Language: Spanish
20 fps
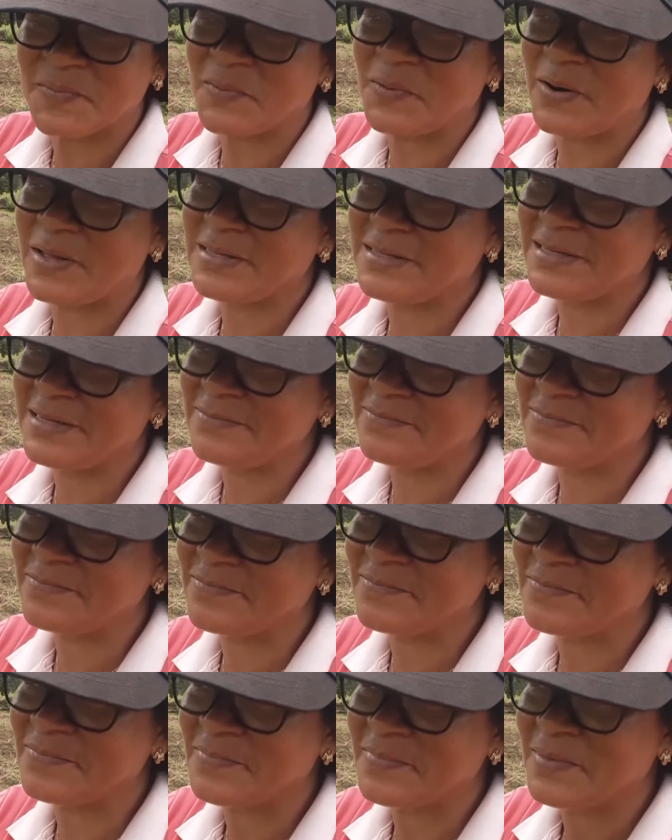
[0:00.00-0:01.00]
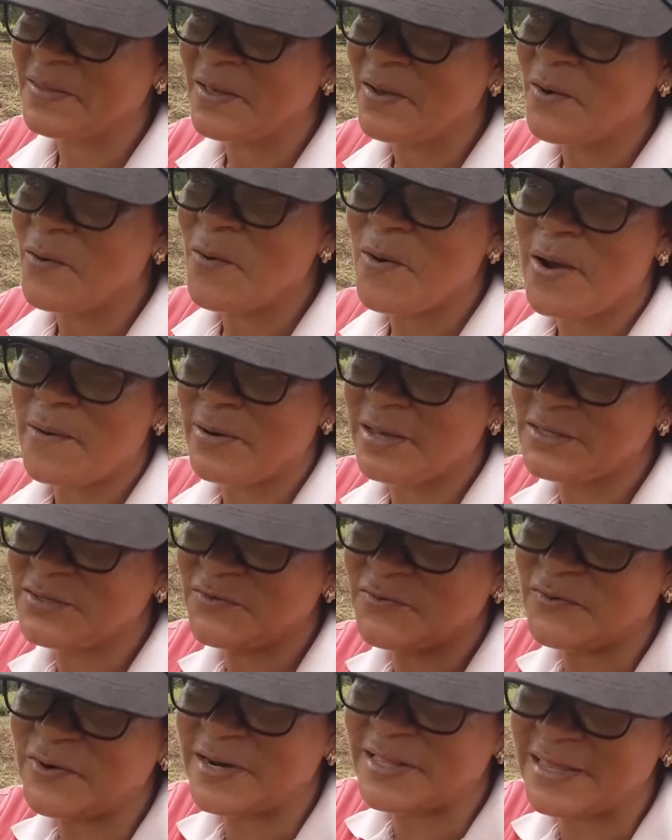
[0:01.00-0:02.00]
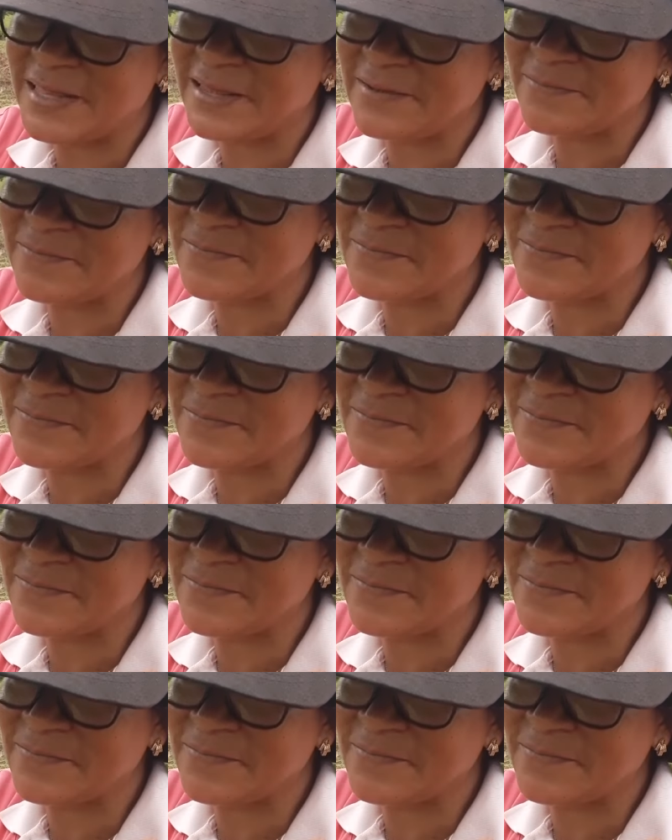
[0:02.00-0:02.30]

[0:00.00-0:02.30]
Ahora sí, un abrazo fuerte.